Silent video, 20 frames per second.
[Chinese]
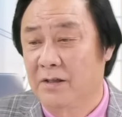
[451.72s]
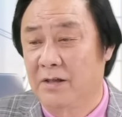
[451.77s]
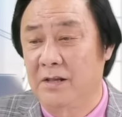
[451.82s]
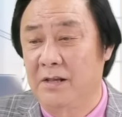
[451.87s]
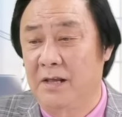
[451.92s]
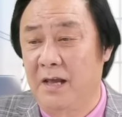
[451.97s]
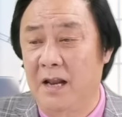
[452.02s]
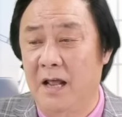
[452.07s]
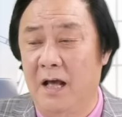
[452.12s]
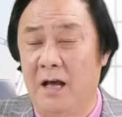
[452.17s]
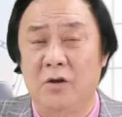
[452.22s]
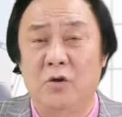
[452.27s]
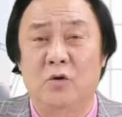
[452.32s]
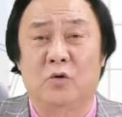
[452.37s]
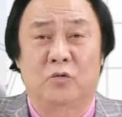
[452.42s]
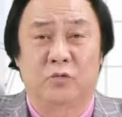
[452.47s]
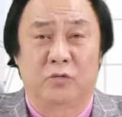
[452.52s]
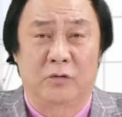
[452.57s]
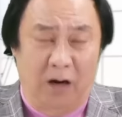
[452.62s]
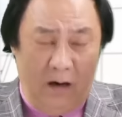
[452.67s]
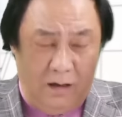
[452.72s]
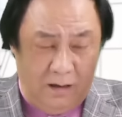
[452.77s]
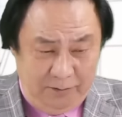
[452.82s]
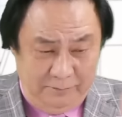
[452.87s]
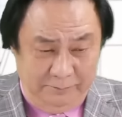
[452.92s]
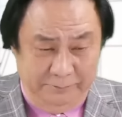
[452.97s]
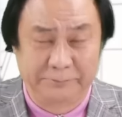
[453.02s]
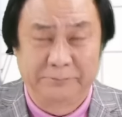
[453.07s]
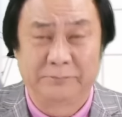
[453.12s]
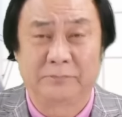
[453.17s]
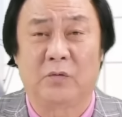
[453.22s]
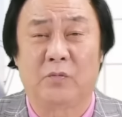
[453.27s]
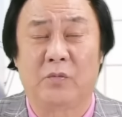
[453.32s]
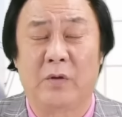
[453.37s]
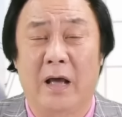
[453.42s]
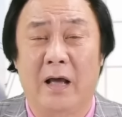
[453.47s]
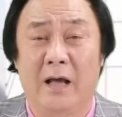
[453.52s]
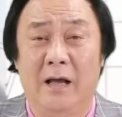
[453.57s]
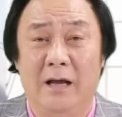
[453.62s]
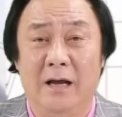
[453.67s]
今天呢又出掉了，对不
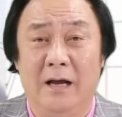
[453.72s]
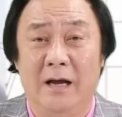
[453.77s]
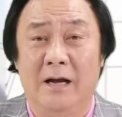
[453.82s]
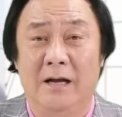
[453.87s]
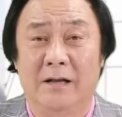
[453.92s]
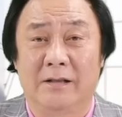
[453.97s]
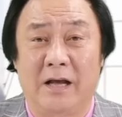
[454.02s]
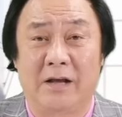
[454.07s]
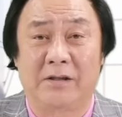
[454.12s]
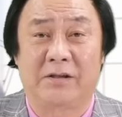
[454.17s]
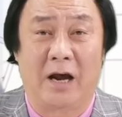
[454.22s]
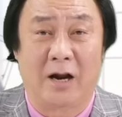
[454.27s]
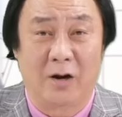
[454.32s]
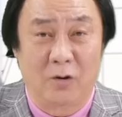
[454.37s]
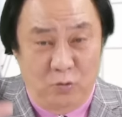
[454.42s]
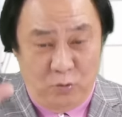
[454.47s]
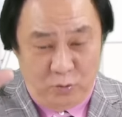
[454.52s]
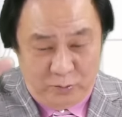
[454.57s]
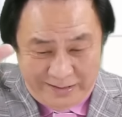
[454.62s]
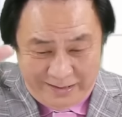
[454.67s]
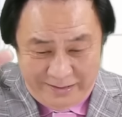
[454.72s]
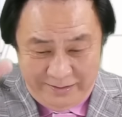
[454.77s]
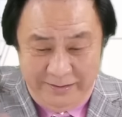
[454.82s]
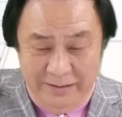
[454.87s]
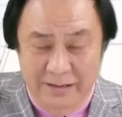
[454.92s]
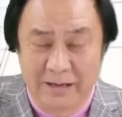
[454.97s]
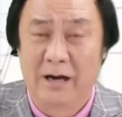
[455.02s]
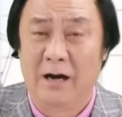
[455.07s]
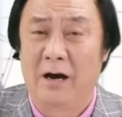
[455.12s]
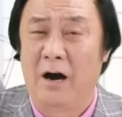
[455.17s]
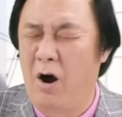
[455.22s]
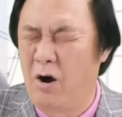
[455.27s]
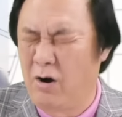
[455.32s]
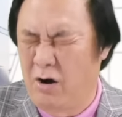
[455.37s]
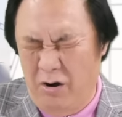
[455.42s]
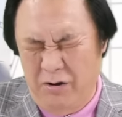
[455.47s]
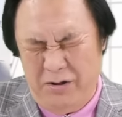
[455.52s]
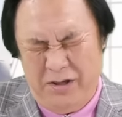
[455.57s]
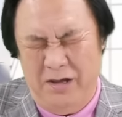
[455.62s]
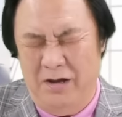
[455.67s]
对？他抢了五张，好
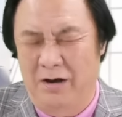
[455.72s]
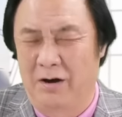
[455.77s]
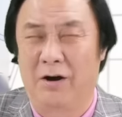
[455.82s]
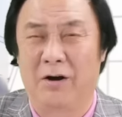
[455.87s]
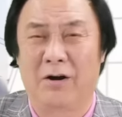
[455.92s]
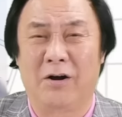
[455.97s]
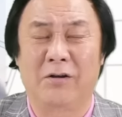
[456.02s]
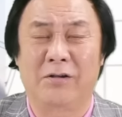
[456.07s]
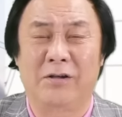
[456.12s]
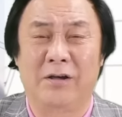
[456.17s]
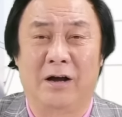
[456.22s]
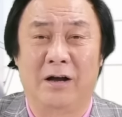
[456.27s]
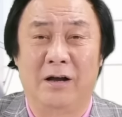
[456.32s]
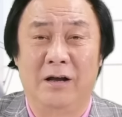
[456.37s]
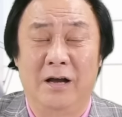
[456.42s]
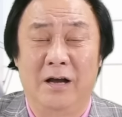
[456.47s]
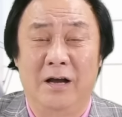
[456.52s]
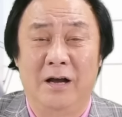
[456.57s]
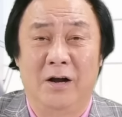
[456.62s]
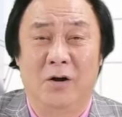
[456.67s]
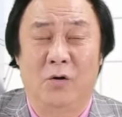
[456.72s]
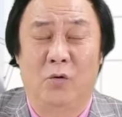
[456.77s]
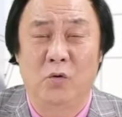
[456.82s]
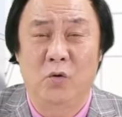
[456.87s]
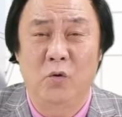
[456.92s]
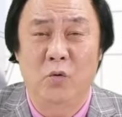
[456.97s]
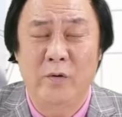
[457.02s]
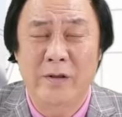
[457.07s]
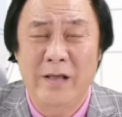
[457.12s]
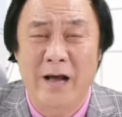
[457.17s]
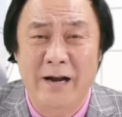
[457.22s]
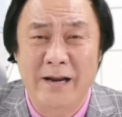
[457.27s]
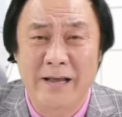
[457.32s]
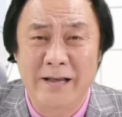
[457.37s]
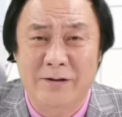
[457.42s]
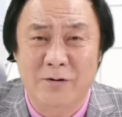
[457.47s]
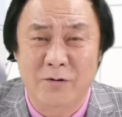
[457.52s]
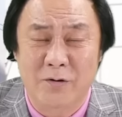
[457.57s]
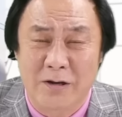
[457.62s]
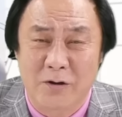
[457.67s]
高兴啊，好高兴啊！我就问他，
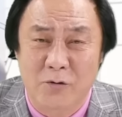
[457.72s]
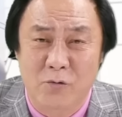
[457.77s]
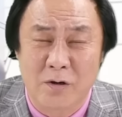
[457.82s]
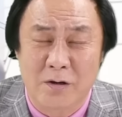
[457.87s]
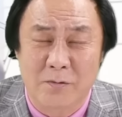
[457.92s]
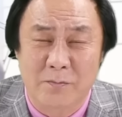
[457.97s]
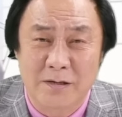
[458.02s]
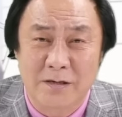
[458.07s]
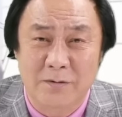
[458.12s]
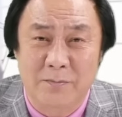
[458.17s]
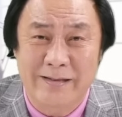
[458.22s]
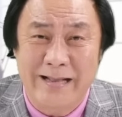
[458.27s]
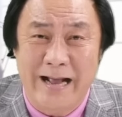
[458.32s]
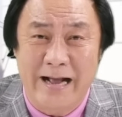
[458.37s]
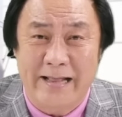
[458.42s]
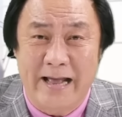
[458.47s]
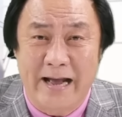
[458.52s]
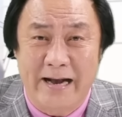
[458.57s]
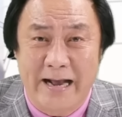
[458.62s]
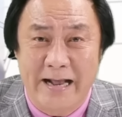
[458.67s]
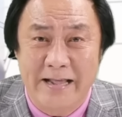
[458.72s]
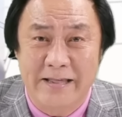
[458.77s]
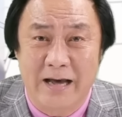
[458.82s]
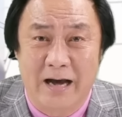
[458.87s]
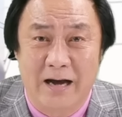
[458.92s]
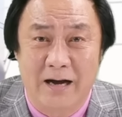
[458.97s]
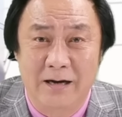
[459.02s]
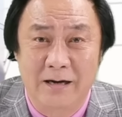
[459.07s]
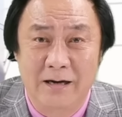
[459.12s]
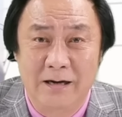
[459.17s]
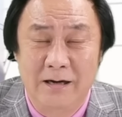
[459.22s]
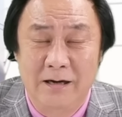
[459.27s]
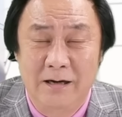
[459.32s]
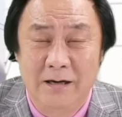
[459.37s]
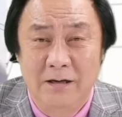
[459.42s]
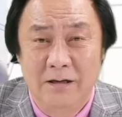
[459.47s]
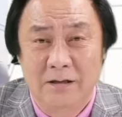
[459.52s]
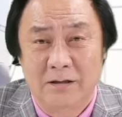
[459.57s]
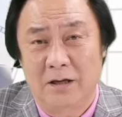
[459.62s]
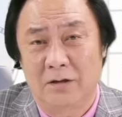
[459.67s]
你你为什么这么大胆敢抢？
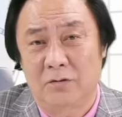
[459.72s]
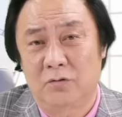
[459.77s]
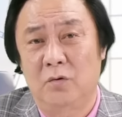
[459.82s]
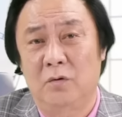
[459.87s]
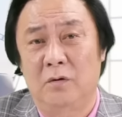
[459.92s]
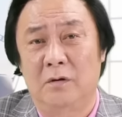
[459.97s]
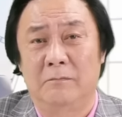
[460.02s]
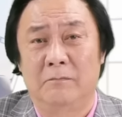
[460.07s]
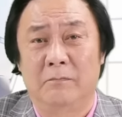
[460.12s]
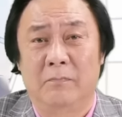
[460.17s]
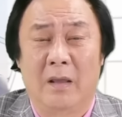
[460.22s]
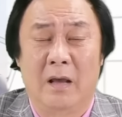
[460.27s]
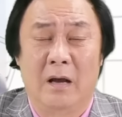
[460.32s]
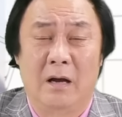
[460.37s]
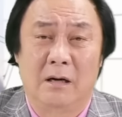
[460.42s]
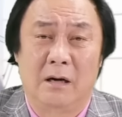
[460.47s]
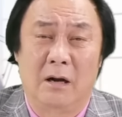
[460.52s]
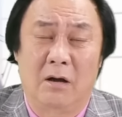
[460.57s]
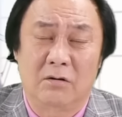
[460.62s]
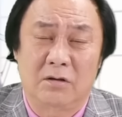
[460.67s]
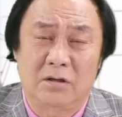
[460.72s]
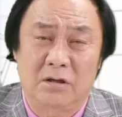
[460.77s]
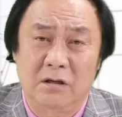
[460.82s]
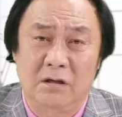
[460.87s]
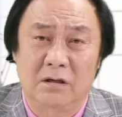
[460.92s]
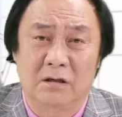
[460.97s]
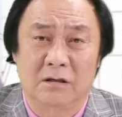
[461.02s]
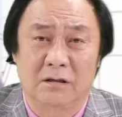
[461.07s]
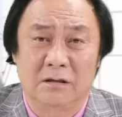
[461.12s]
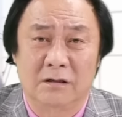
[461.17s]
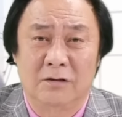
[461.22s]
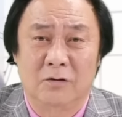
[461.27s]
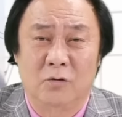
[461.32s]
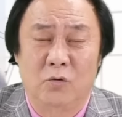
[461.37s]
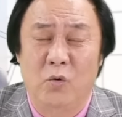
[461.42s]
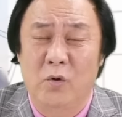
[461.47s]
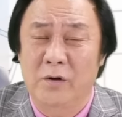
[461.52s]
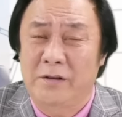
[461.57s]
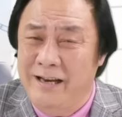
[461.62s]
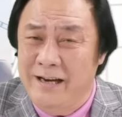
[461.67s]
他说，老师，
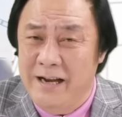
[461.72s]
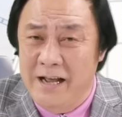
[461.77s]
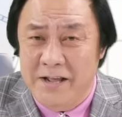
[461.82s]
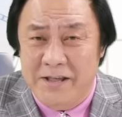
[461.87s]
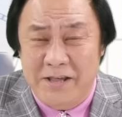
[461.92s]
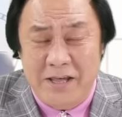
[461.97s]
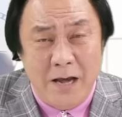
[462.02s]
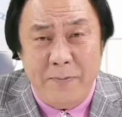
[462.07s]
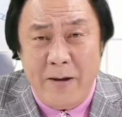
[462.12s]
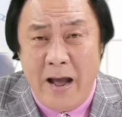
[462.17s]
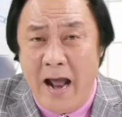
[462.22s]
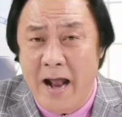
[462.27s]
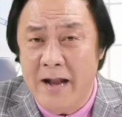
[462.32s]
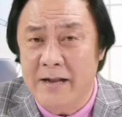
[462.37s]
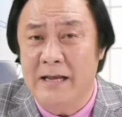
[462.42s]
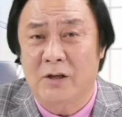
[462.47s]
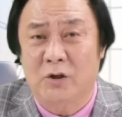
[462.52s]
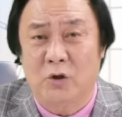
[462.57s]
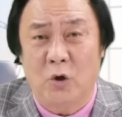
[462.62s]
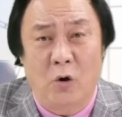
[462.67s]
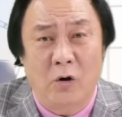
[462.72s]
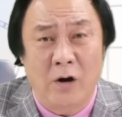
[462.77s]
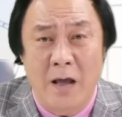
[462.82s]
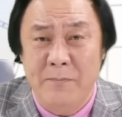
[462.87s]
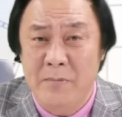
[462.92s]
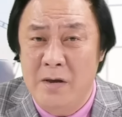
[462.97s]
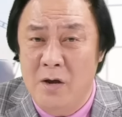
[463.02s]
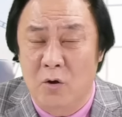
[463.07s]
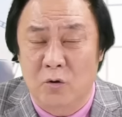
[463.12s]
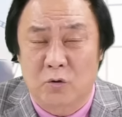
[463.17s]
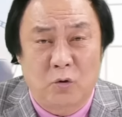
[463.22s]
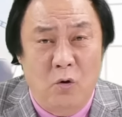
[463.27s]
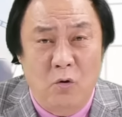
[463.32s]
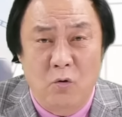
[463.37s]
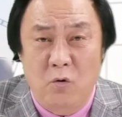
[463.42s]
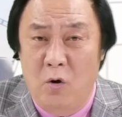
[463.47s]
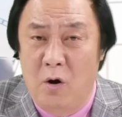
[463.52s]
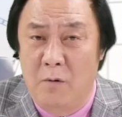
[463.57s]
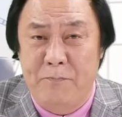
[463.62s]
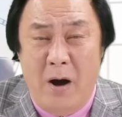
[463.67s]
我听你解盘，你从来没有
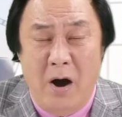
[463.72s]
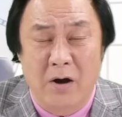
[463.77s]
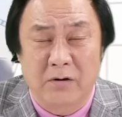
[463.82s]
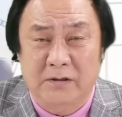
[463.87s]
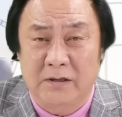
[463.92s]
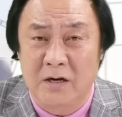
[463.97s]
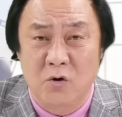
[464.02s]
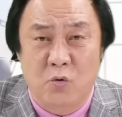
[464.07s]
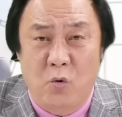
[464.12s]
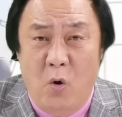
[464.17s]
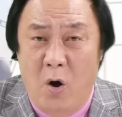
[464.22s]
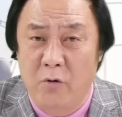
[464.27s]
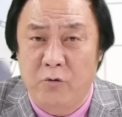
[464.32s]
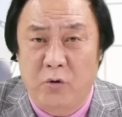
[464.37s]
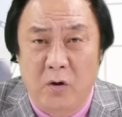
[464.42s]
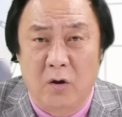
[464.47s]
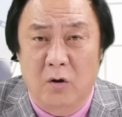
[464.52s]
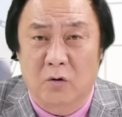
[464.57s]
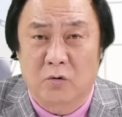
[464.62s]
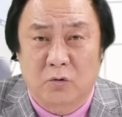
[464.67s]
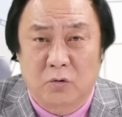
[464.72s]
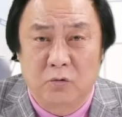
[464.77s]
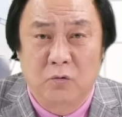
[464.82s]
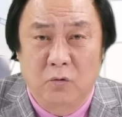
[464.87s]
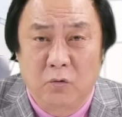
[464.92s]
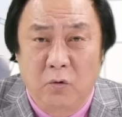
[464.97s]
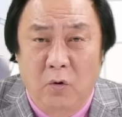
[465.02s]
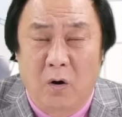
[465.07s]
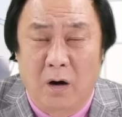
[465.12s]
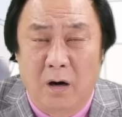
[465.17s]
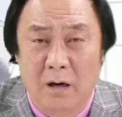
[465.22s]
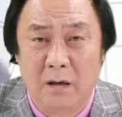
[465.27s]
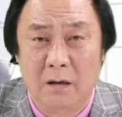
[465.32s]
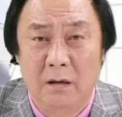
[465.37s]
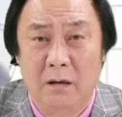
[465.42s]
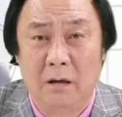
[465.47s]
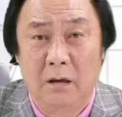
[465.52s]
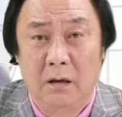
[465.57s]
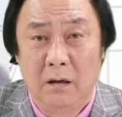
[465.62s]
说过宝盛光学有出货，